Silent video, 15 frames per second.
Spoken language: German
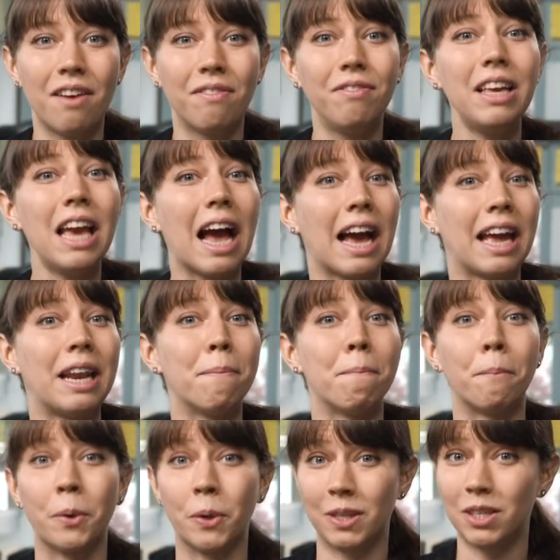wie eine
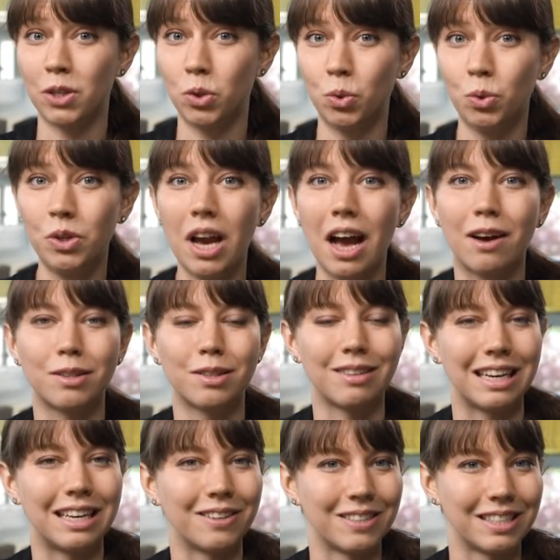Mäusestudie aus
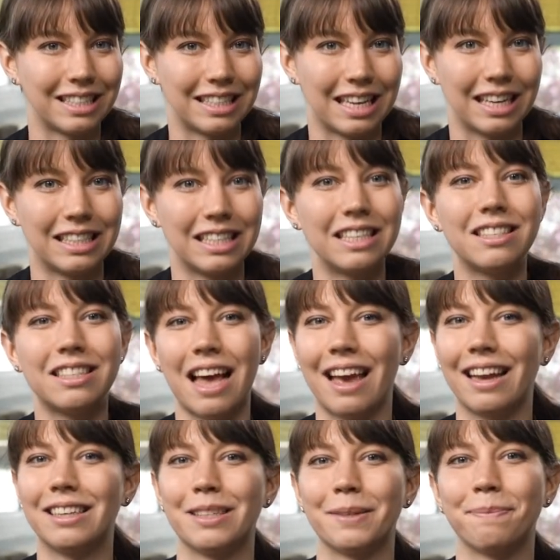2016
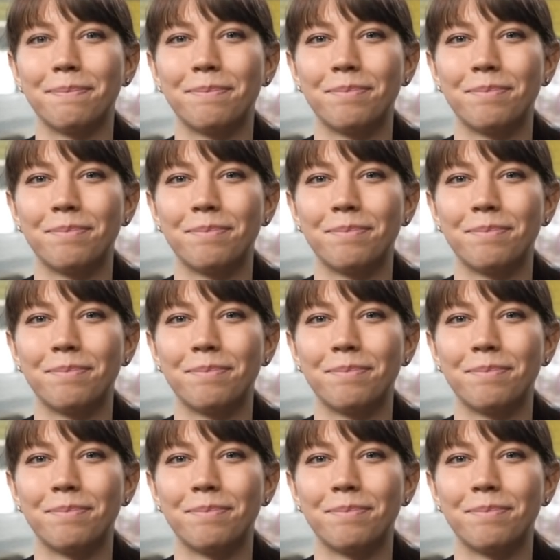zeigte.